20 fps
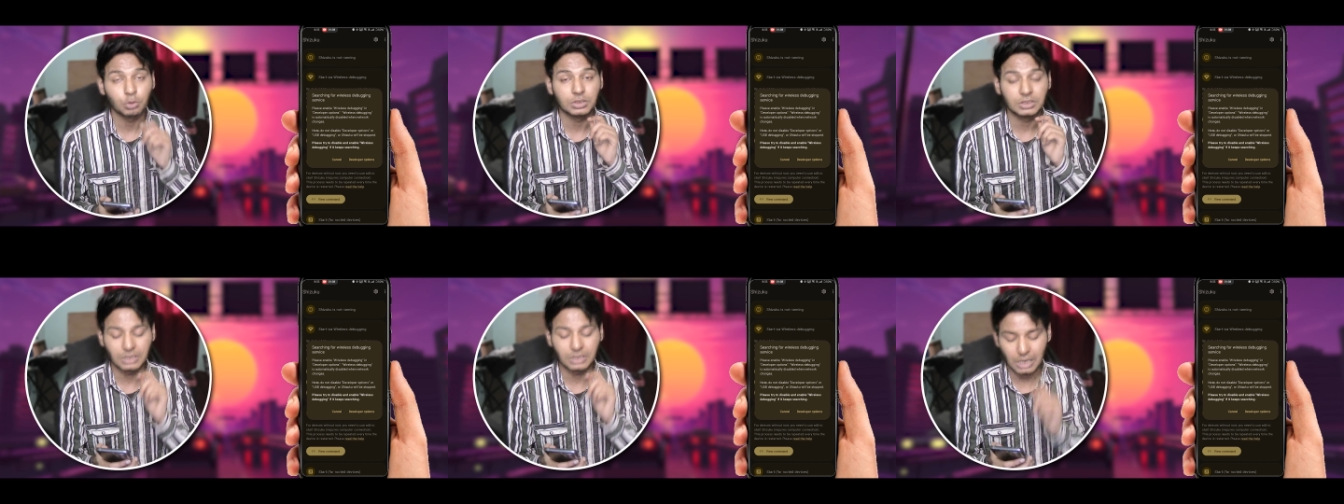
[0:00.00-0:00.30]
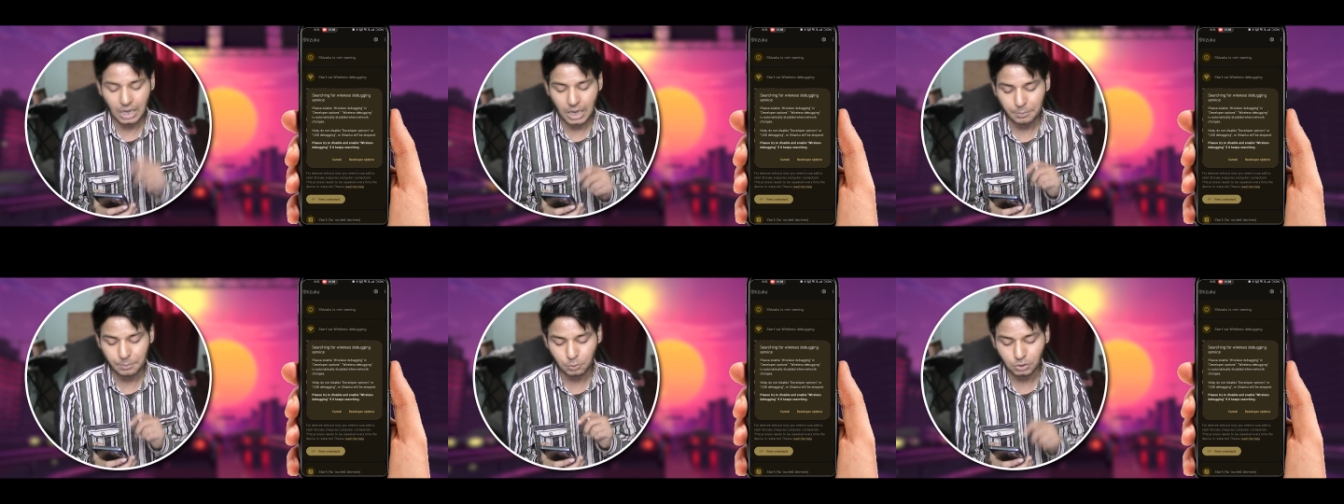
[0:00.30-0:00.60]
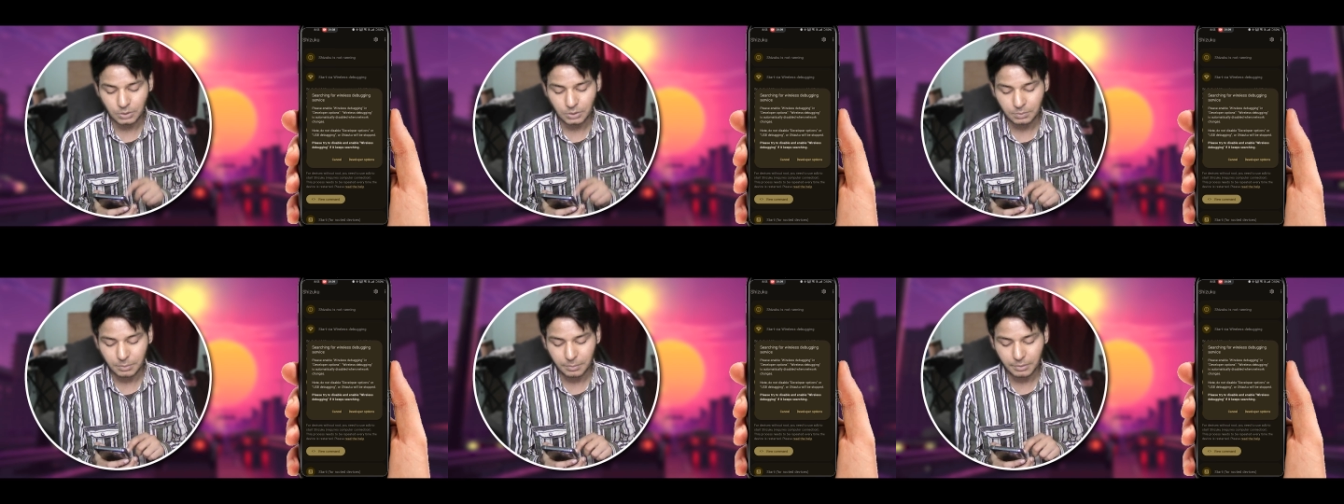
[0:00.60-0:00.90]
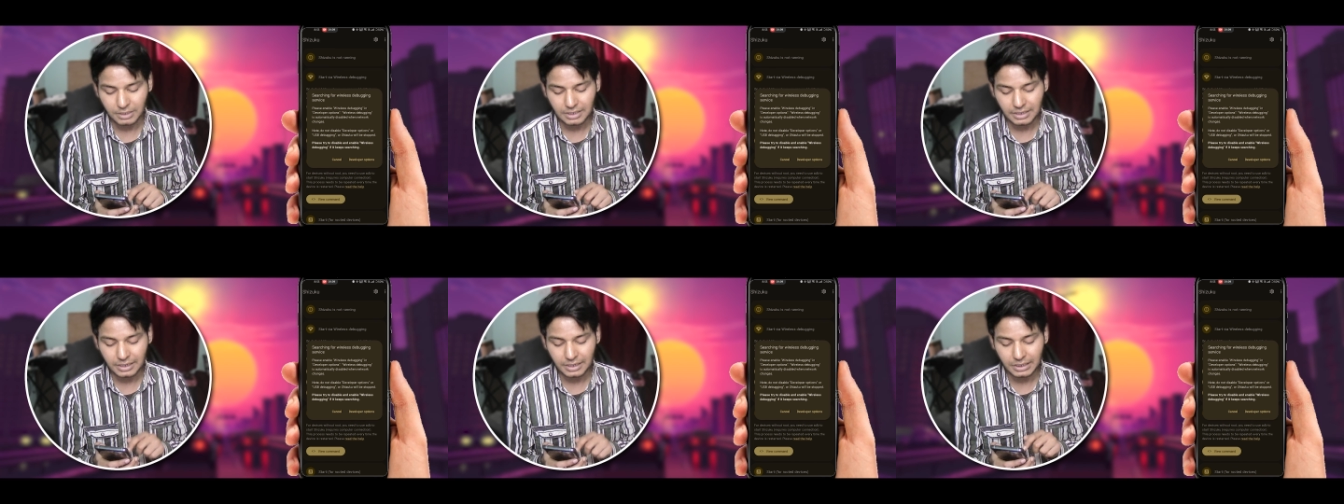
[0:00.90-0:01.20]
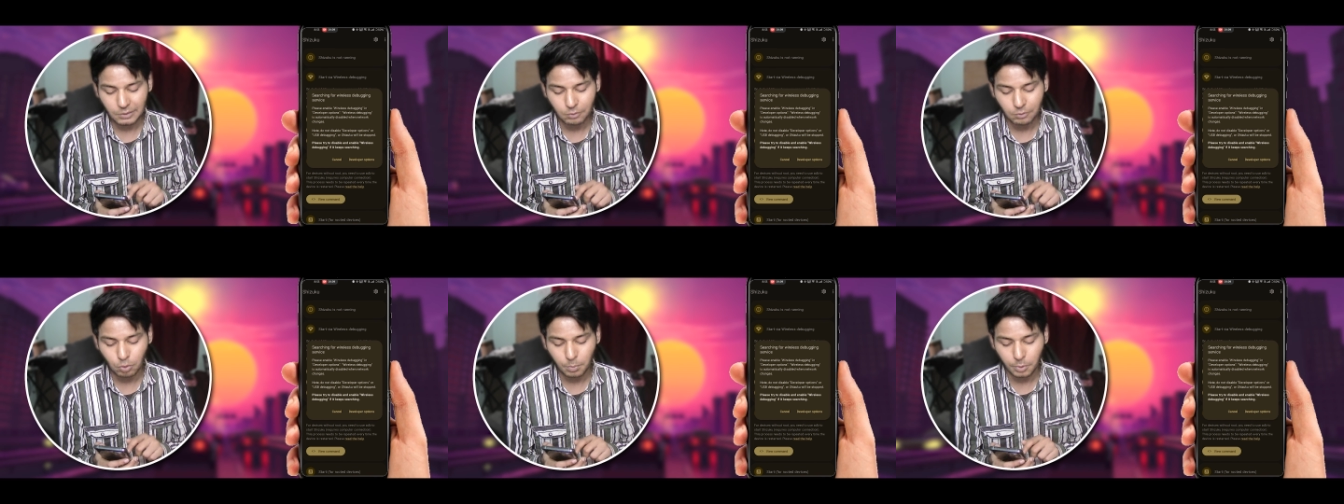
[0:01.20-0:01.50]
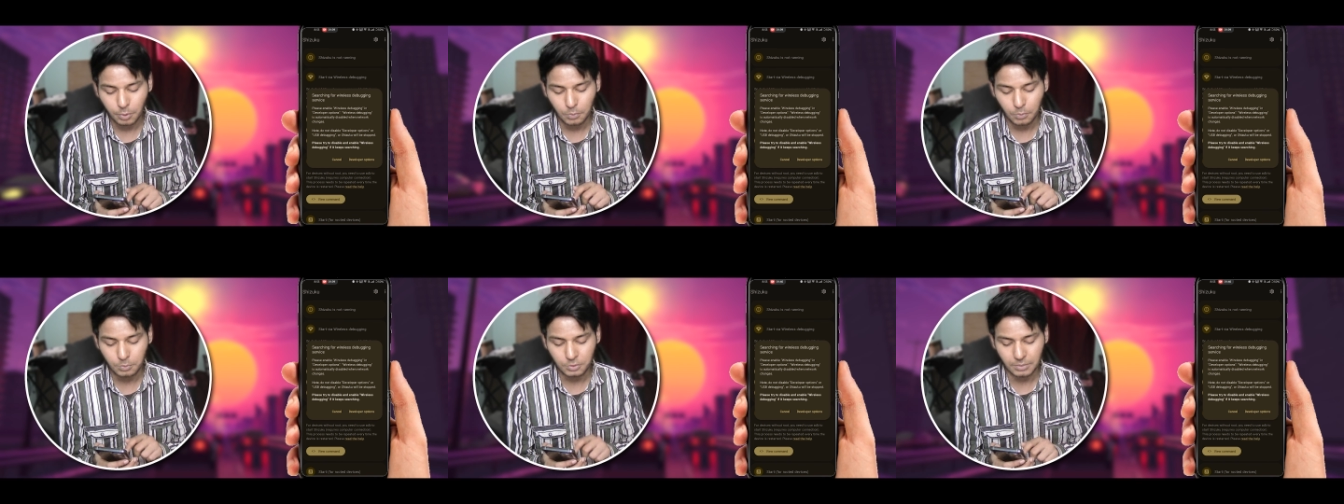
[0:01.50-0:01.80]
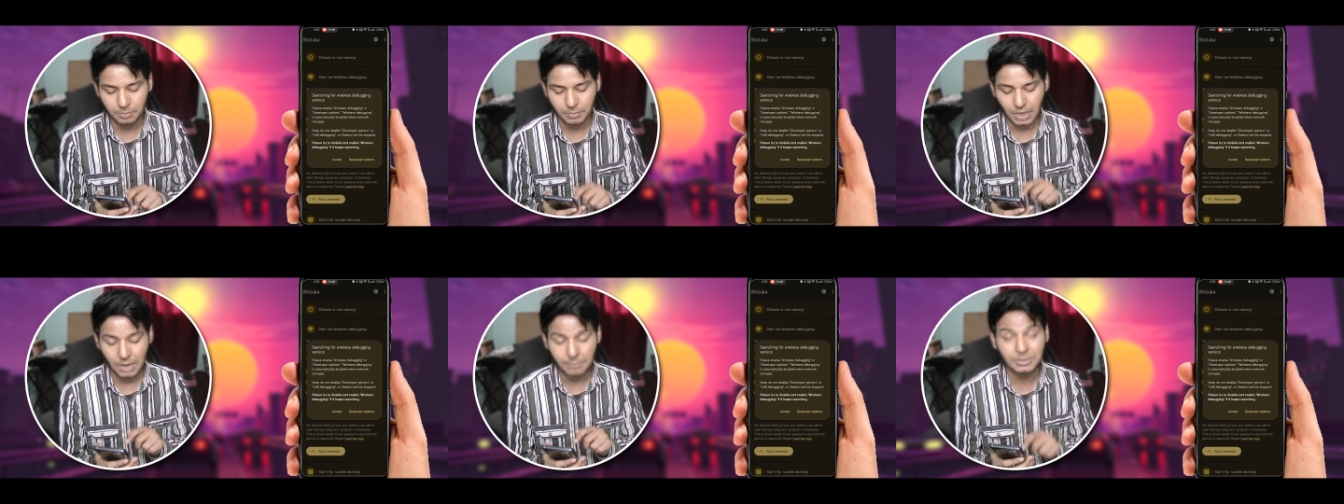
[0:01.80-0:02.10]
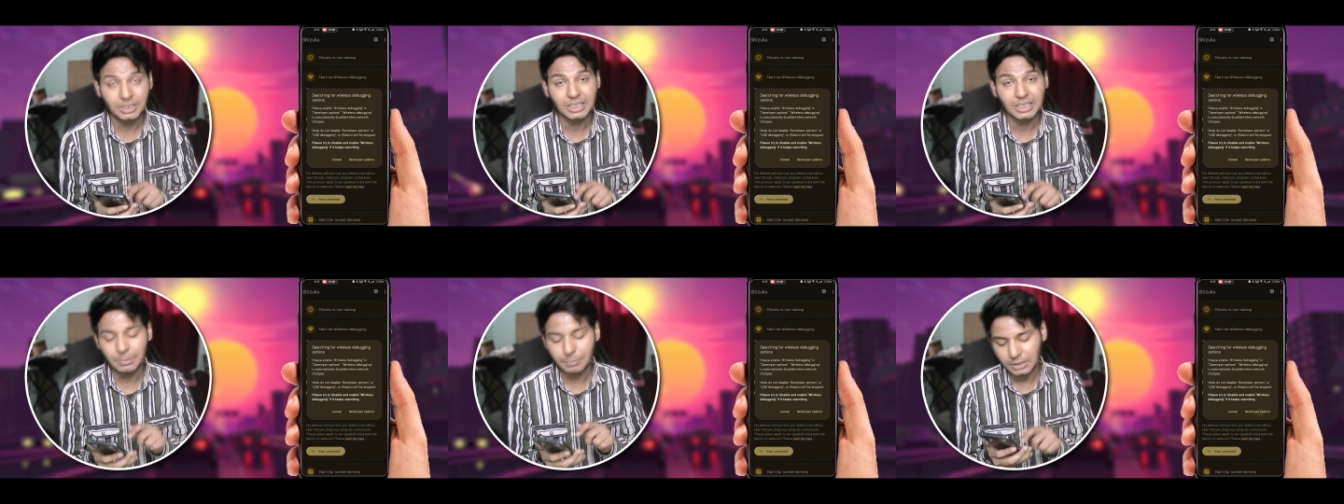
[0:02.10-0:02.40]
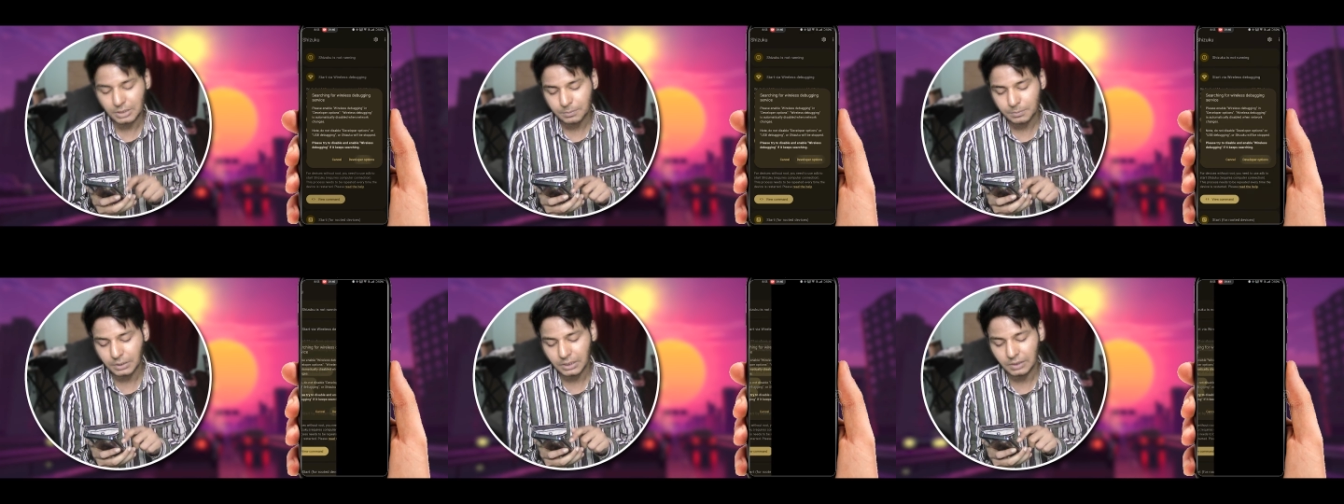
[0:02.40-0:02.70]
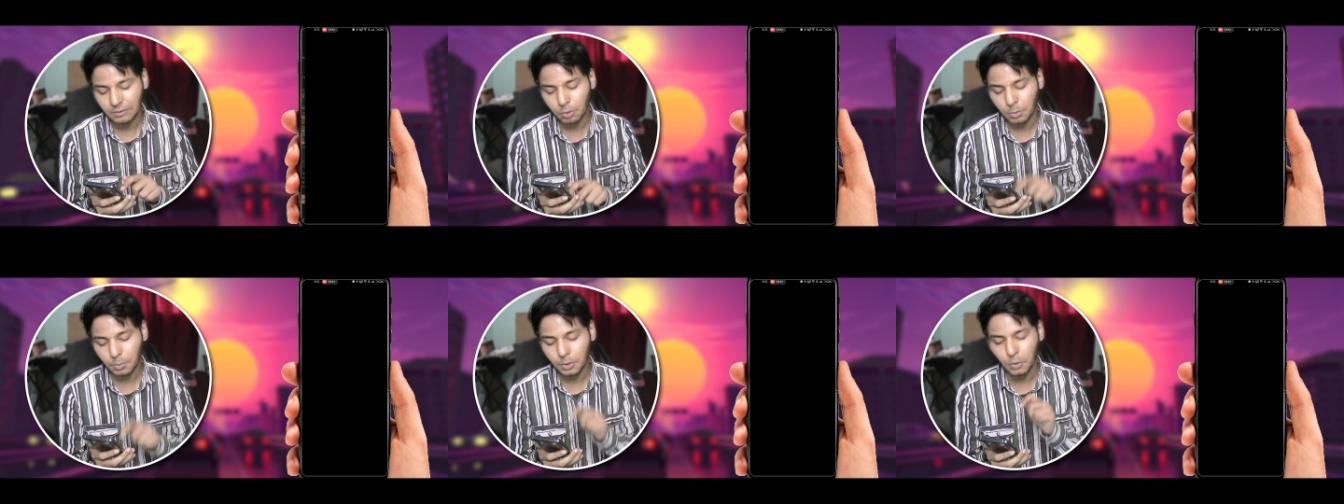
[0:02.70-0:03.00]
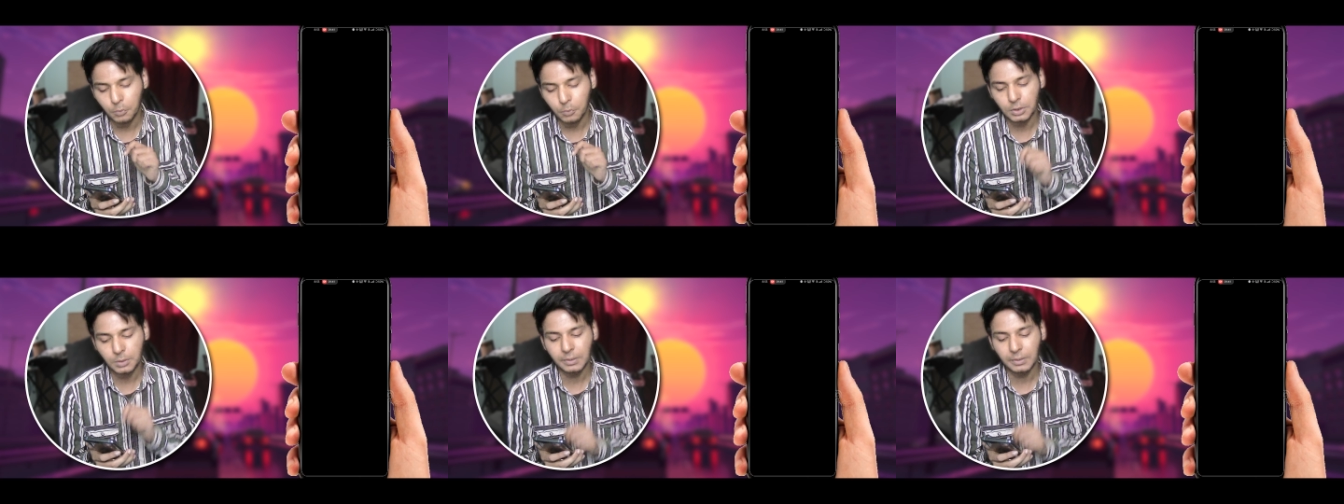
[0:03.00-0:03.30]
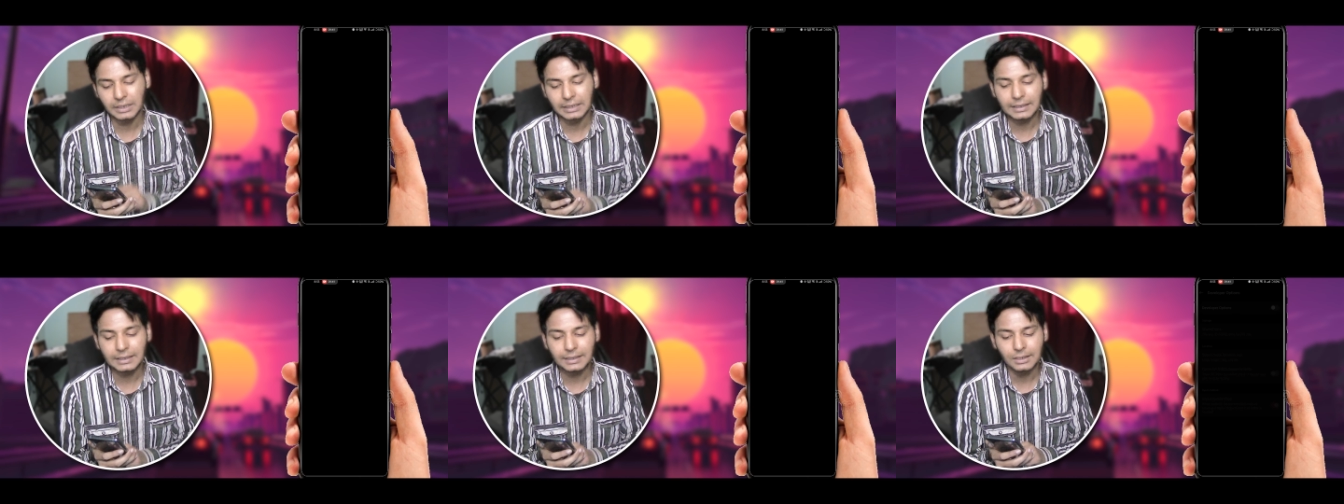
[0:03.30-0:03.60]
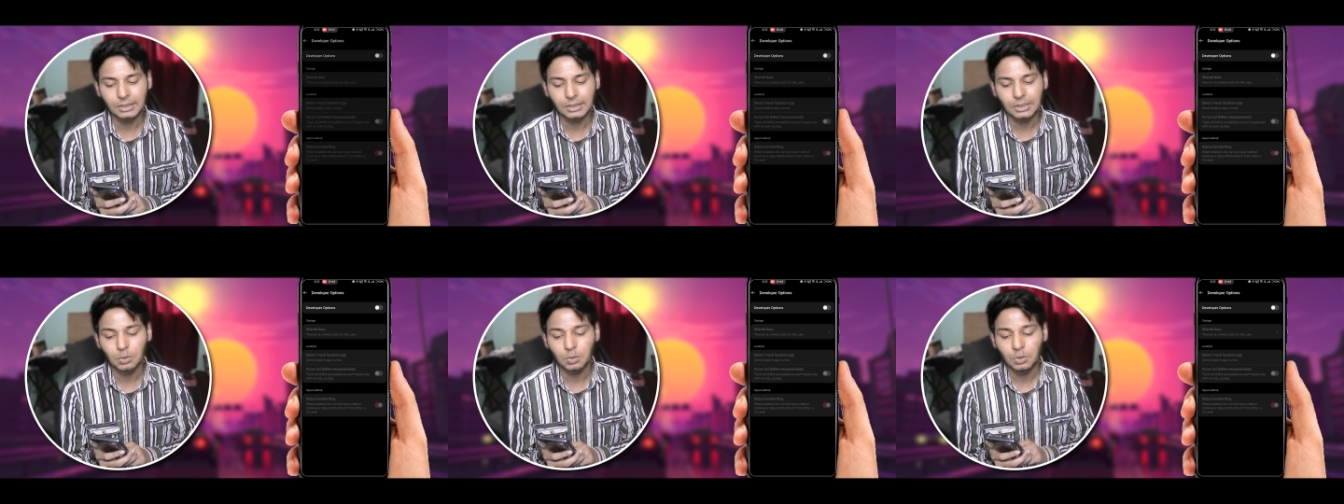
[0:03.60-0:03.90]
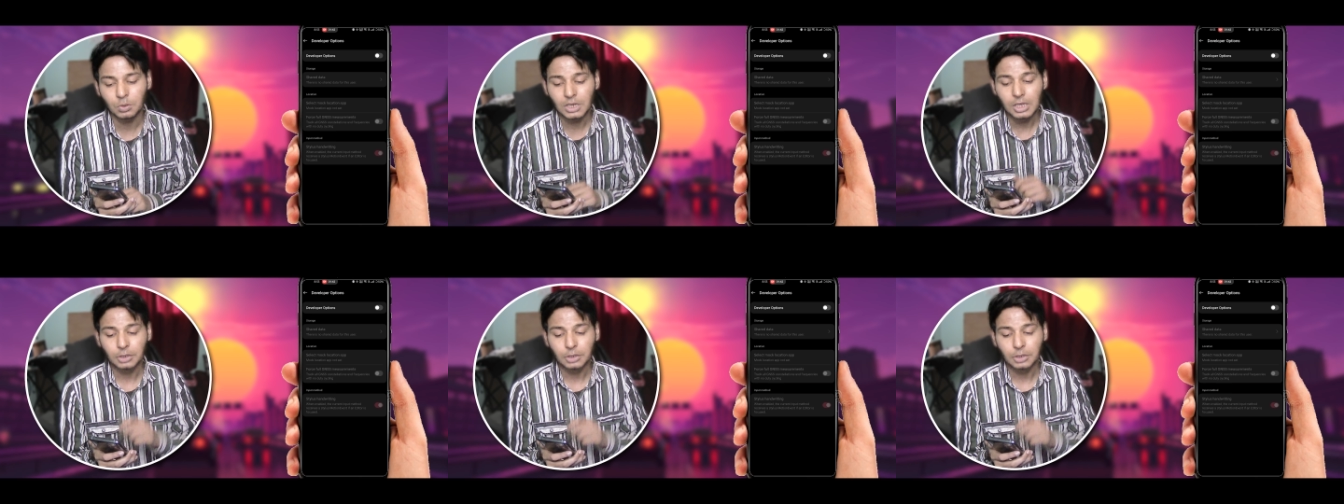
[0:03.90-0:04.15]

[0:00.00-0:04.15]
आपको आपको सबसे पहले जाना है डेवलपर ऑप्शन में अब जैसे मैं इस पर डेवलपर ऑप्शन पर क्लिक करता हूँ